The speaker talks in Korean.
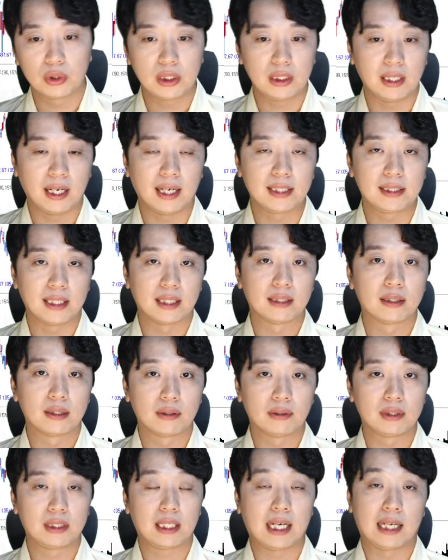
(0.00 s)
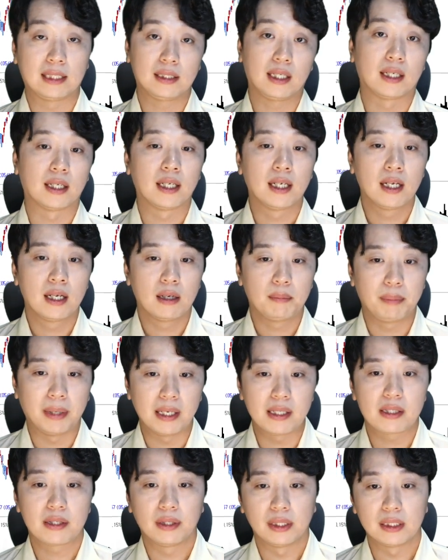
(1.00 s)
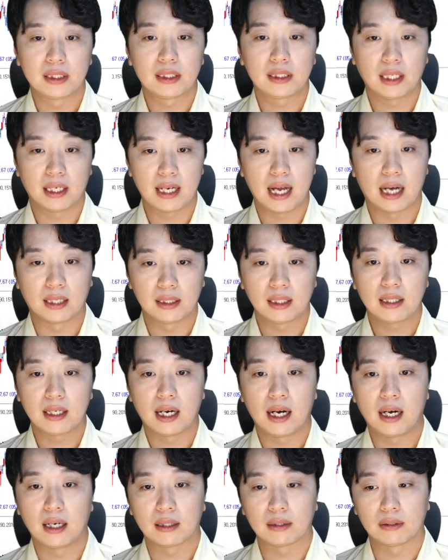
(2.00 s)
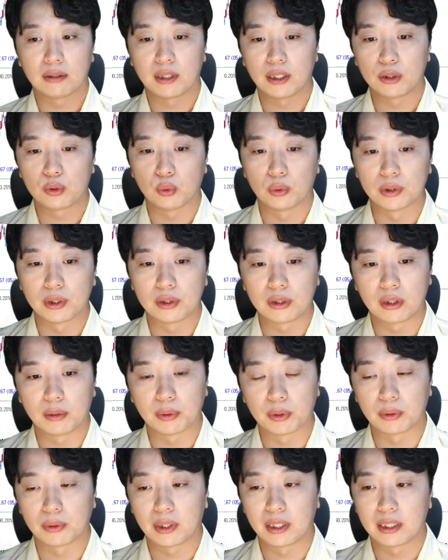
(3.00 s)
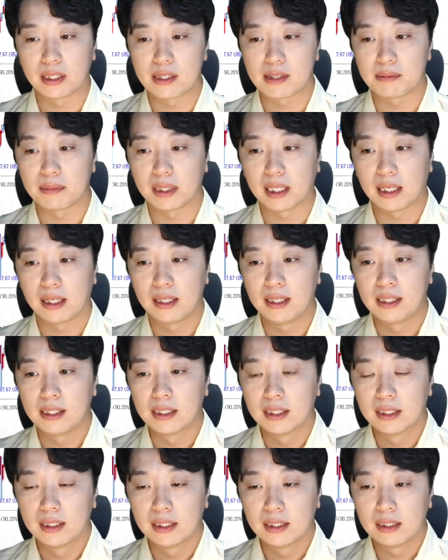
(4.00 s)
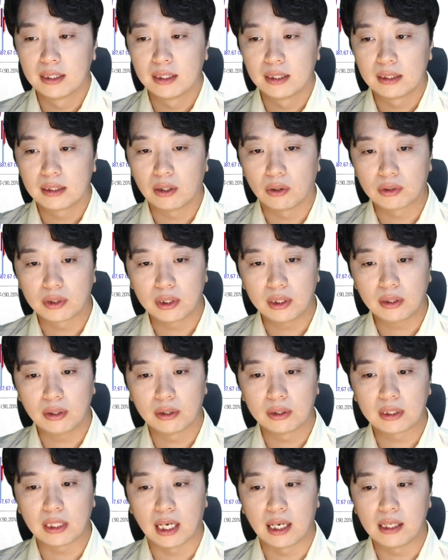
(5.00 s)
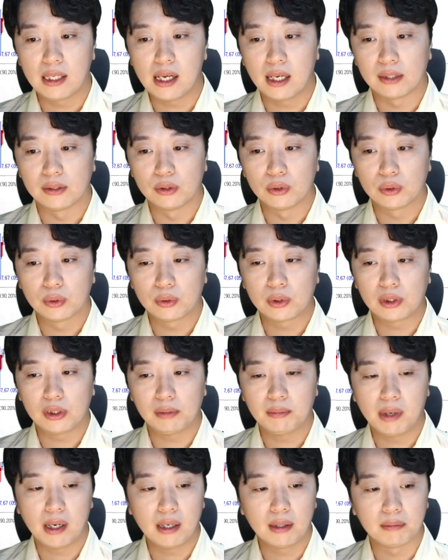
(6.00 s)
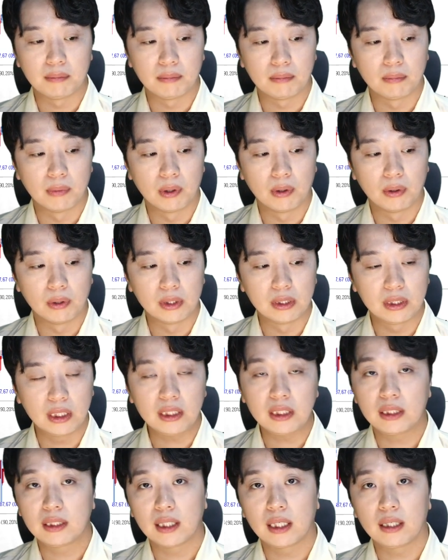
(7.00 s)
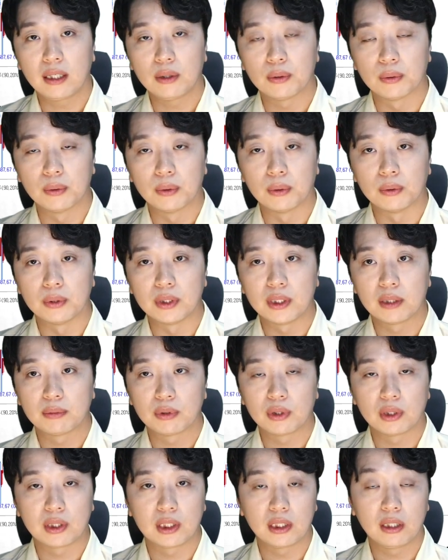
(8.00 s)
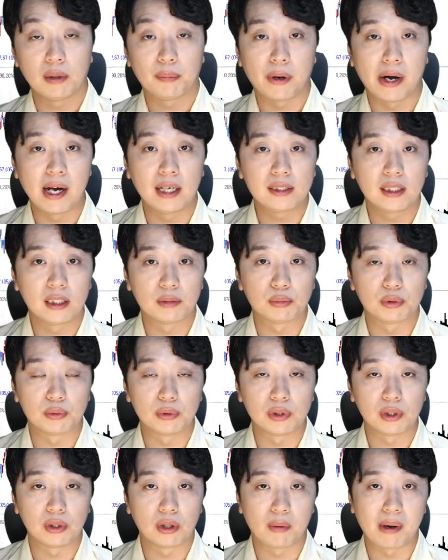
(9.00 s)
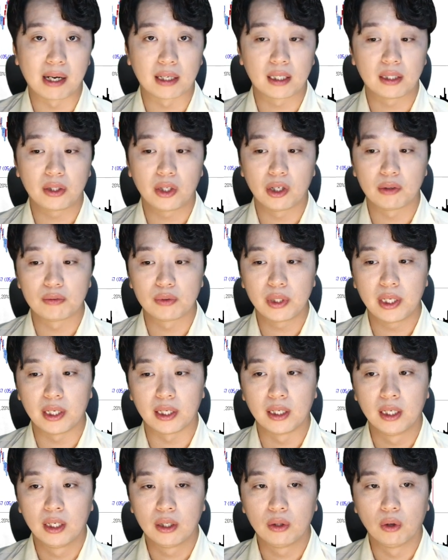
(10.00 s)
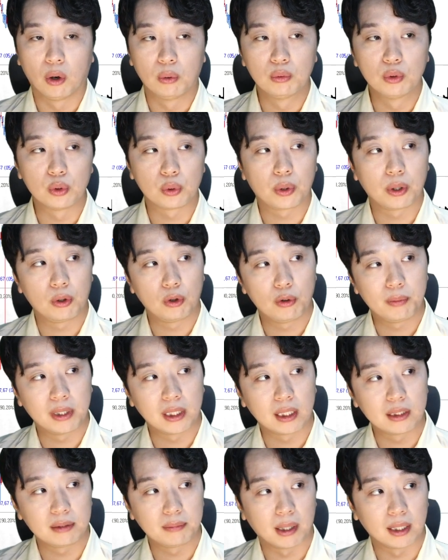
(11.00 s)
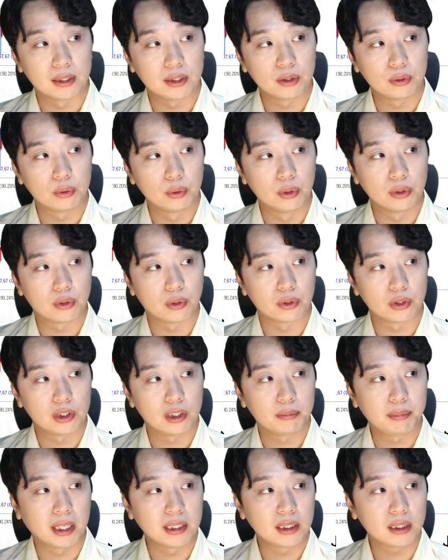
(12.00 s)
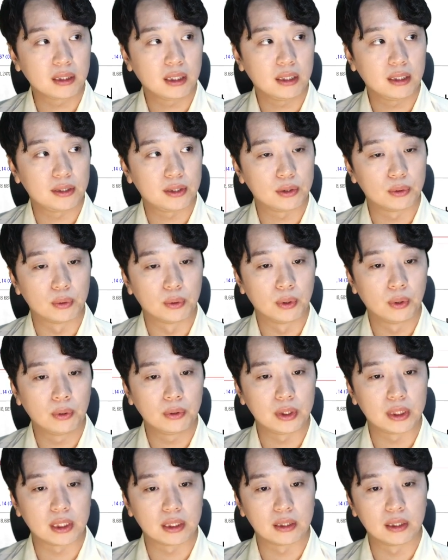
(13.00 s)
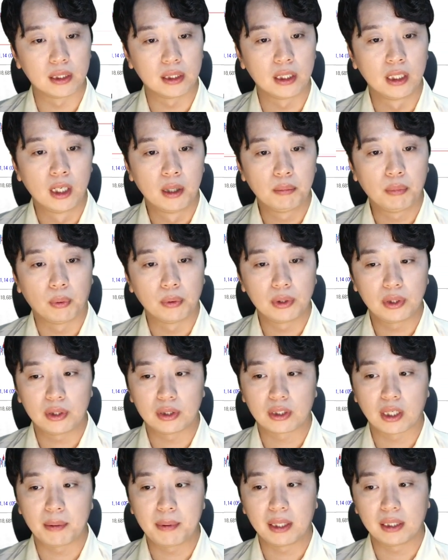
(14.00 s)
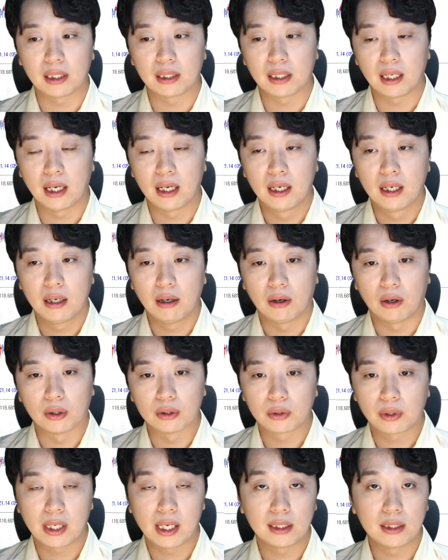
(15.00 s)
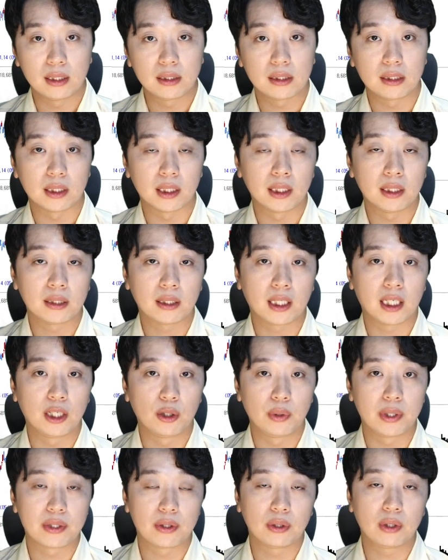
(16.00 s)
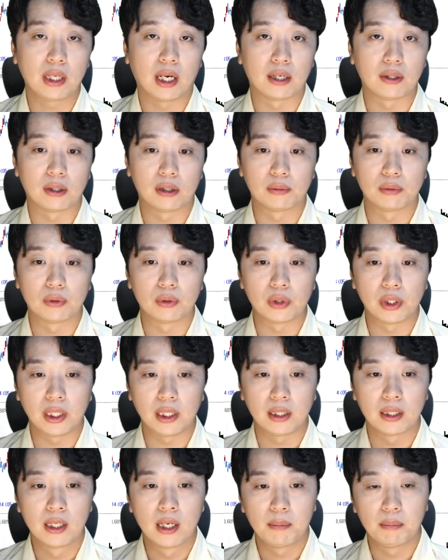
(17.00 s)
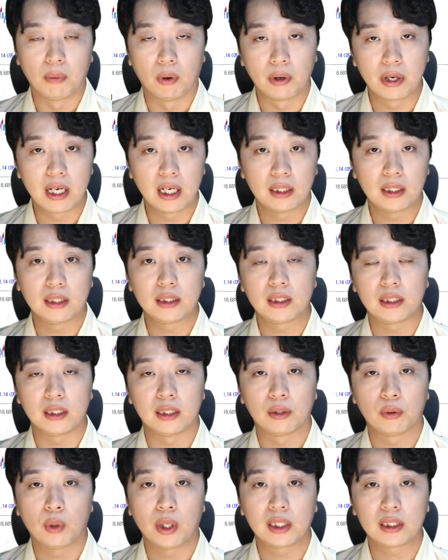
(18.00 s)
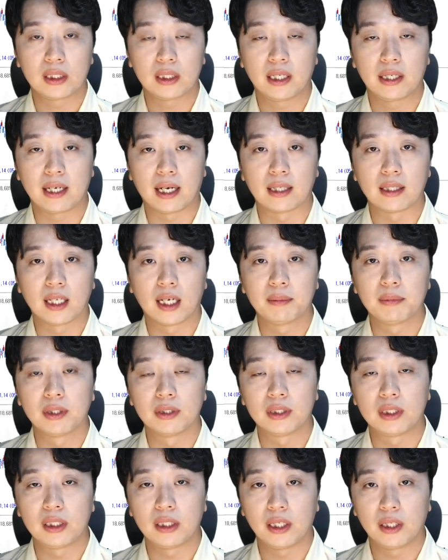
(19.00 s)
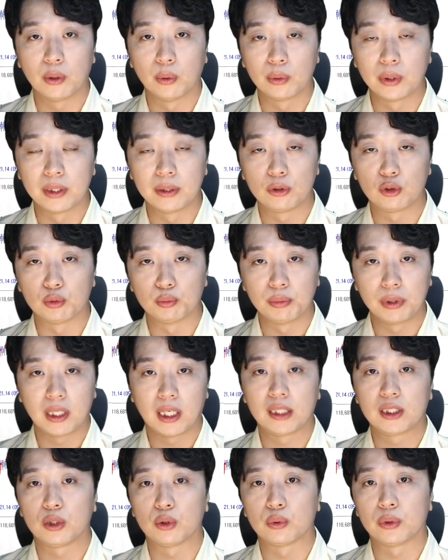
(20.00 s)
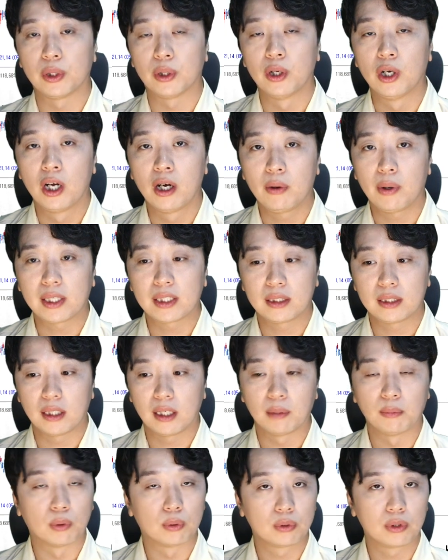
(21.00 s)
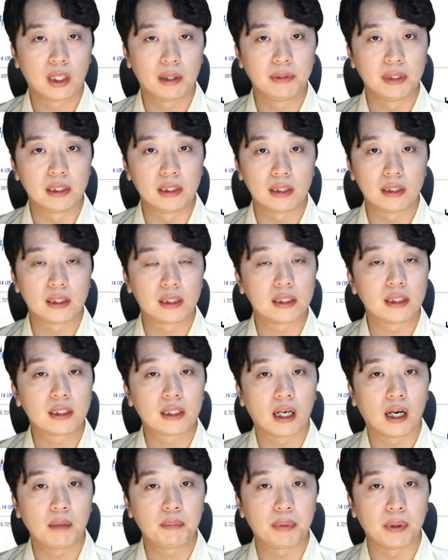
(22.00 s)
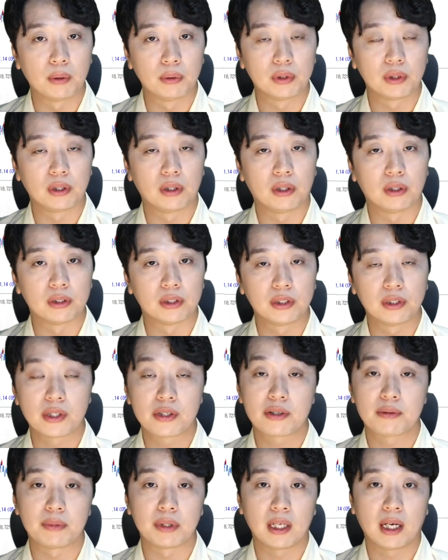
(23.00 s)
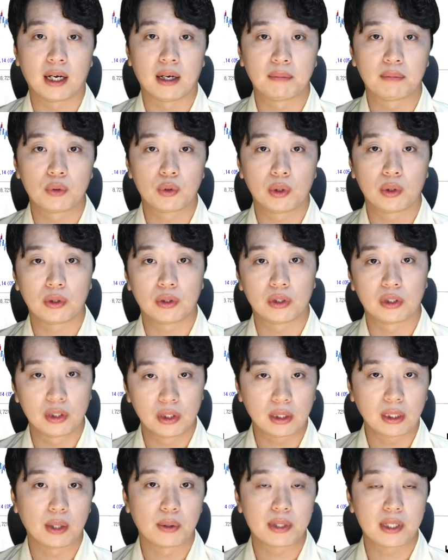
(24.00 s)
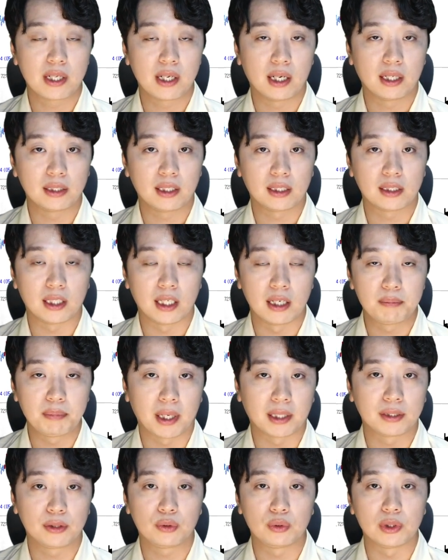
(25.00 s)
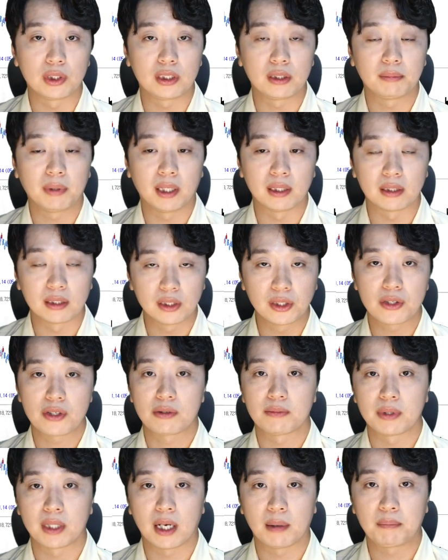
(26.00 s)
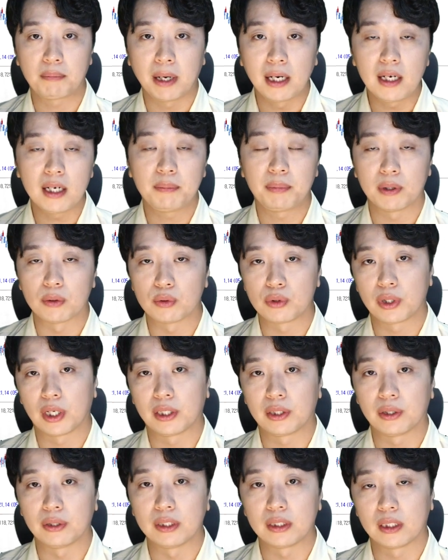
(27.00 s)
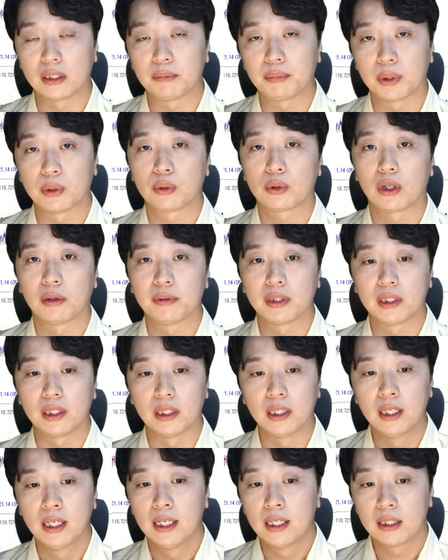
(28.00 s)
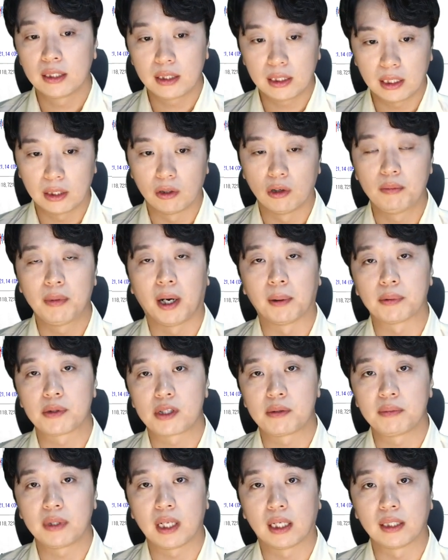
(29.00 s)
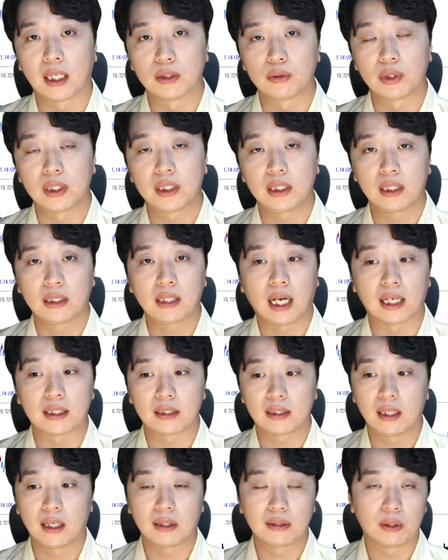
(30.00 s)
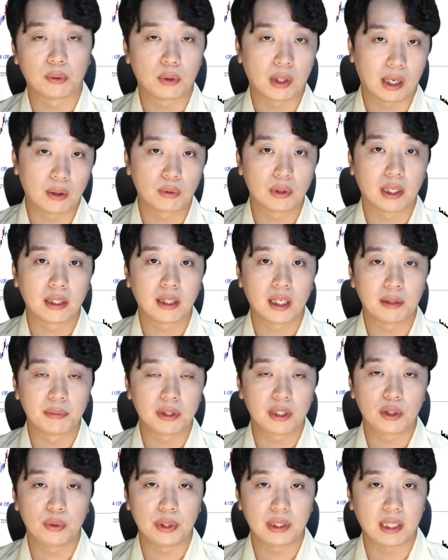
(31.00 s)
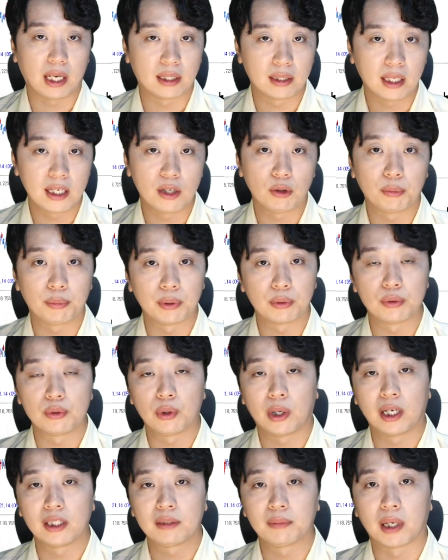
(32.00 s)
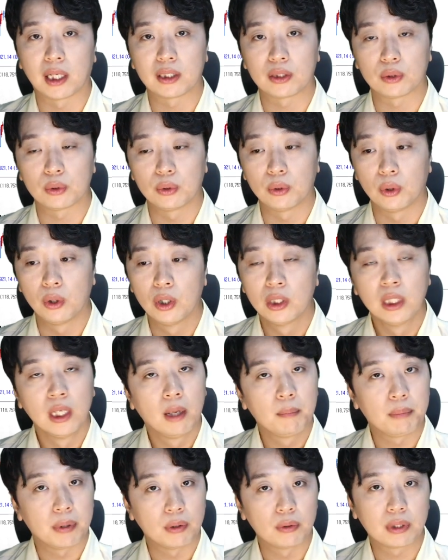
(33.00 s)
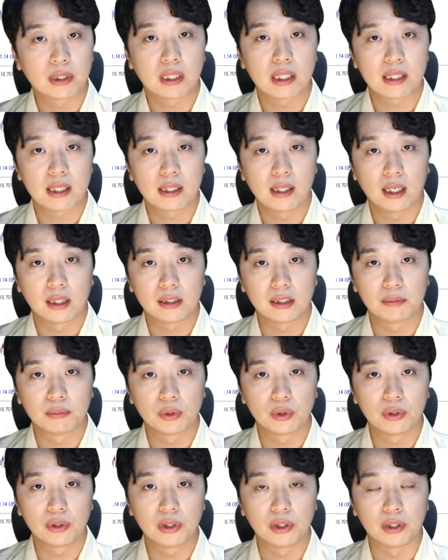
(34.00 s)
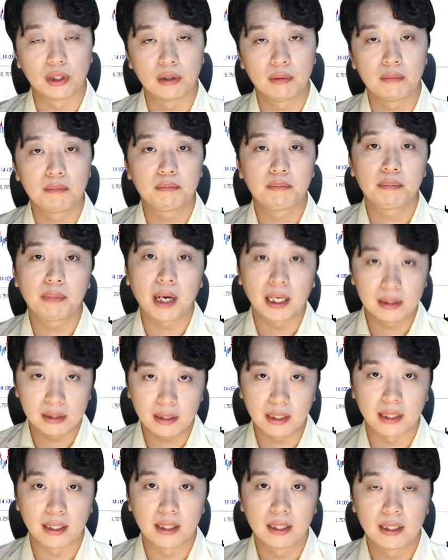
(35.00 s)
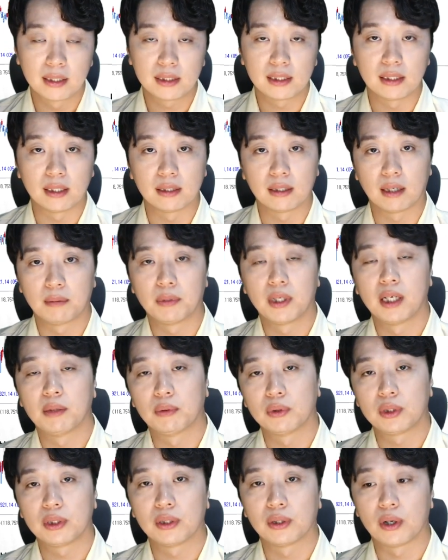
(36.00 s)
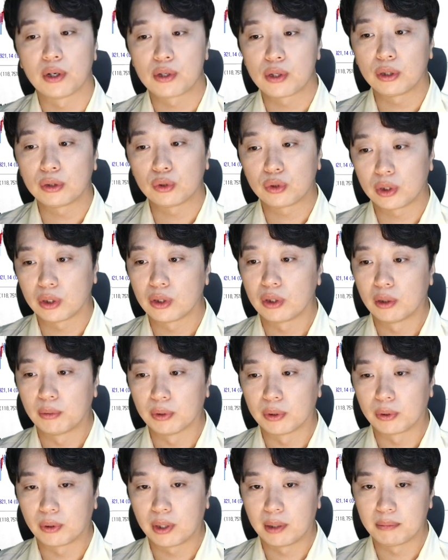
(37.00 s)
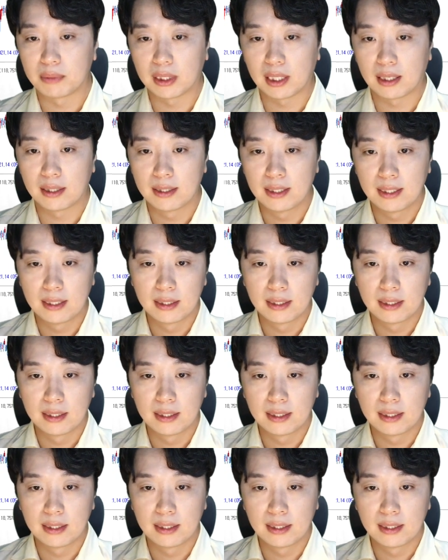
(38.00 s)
하지 않는 것이 가장 베스트인 시장이 아닐까 그렇게 조언을 드려보도록 하겠습니다 자, 어찌됐든 장이 안 좋지만 뭐 이제 시작이고 이제부터 지켜봐야 되는 부분들이 더 많기 때문에 너무 괴로워만 하지 마시고 정신을 바짝 차리시고 이제는 포인트를 잡아야 된다. 어, 떻게 해야 될지 기로에 섰다. 여러분들이 뭐 해야 될지 확실하게 안다면 실행 용기 준비를 하시고요. 확실하게 모른다면 이제는 진짜 배우는 거 늦었습니다. 늦었다고 생각할 때가 제일 빠를 수 있지만 늦었습니다. 빨리 배우셔야 돼요. 이제는 배울 거면은 시간 얼마 없습니다. 나중에 시간 다 지나가고 가고 난 다음에 기회 다 날리고 배우려고 하지 마시고 배우겠다 생각하시는 분들은 빠르게 진행을 한번 해보시는 것을 추천드려 보도록 합니다.